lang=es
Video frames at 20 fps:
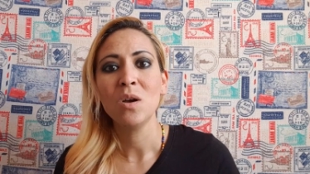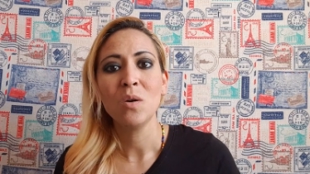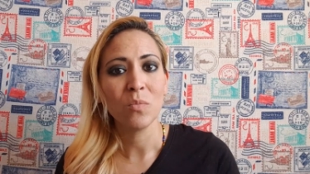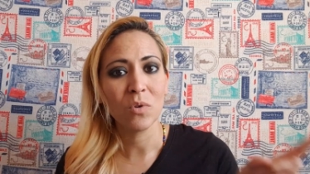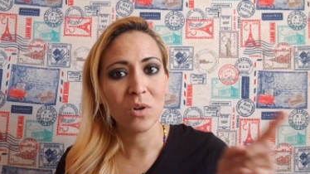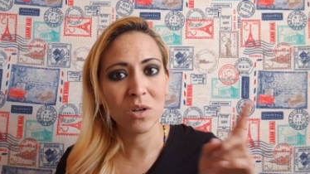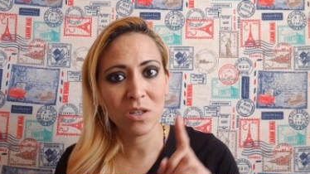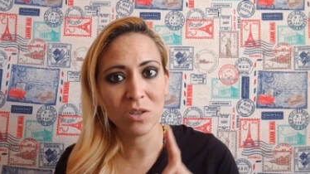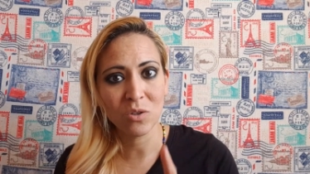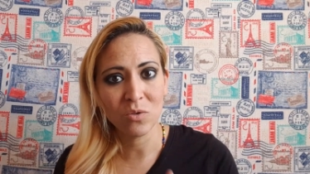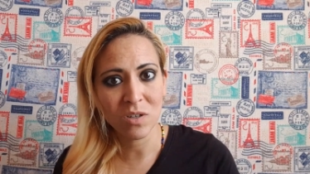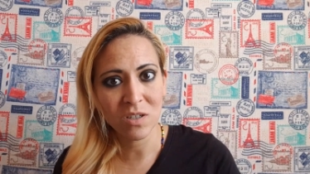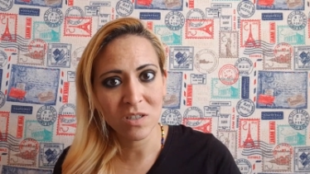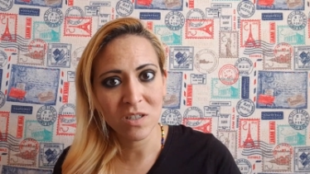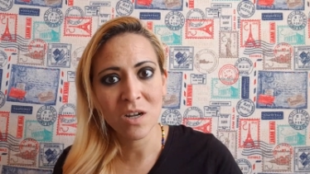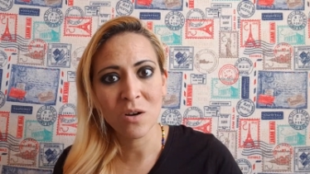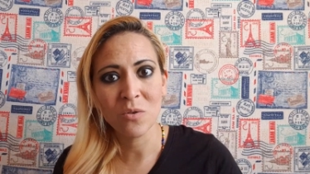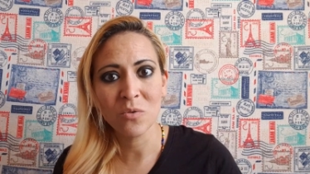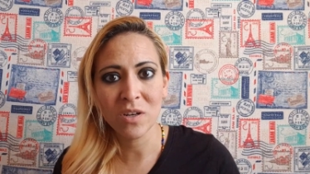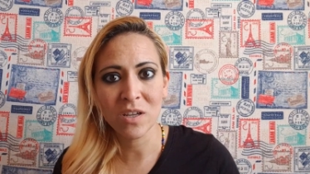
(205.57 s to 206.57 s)
porque tú eres
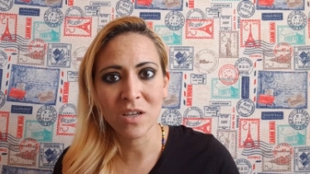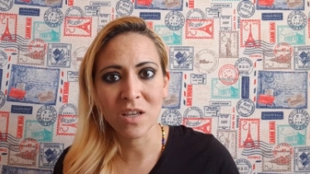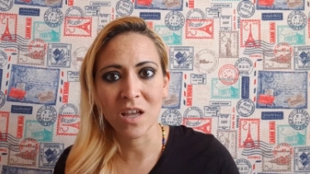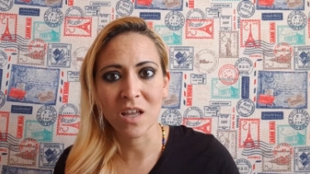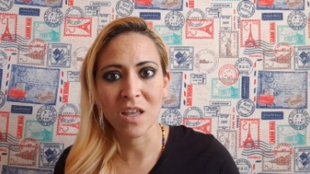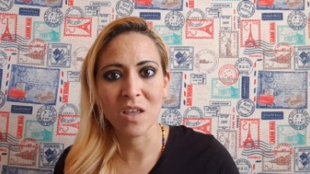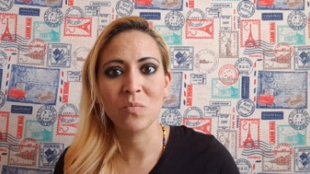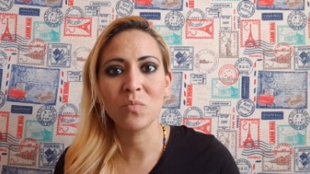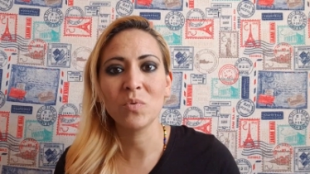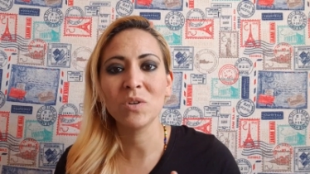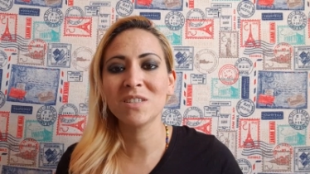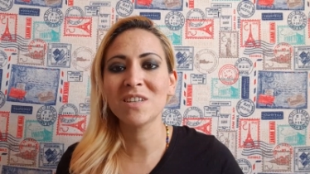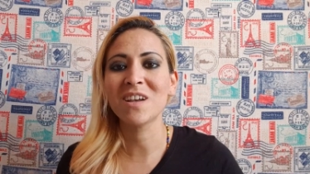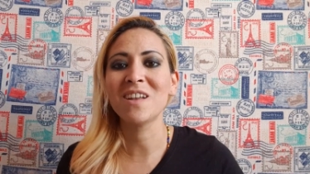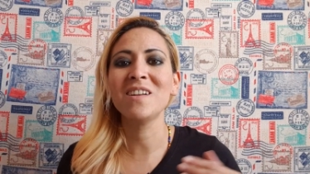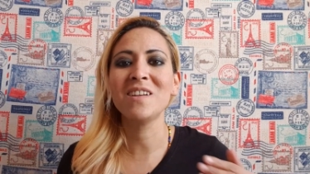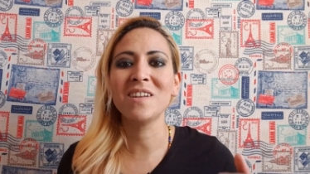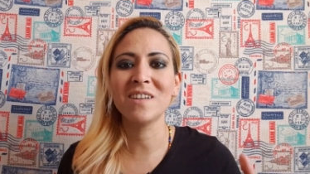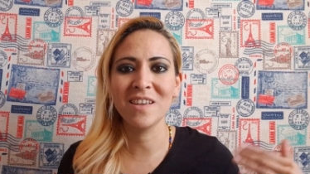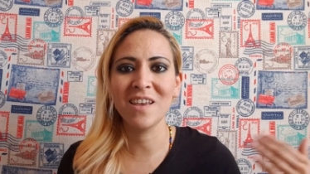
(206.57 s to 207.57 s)
la única que puede
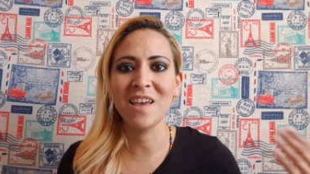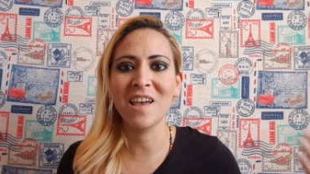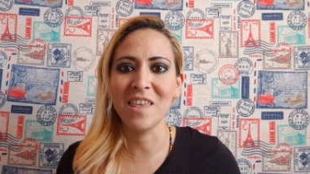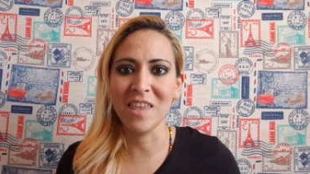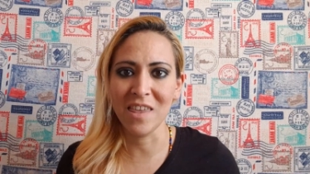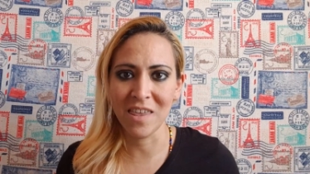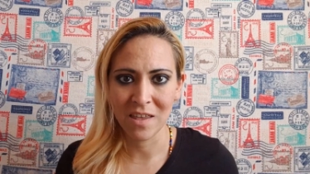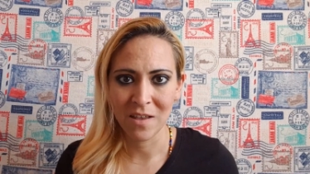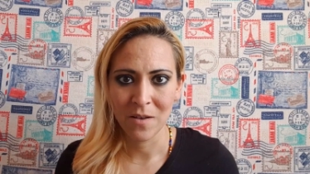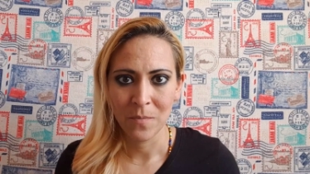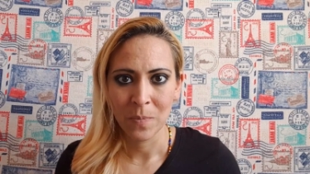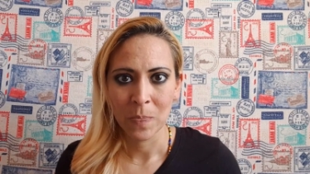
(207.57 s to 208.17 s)
salir de ahí.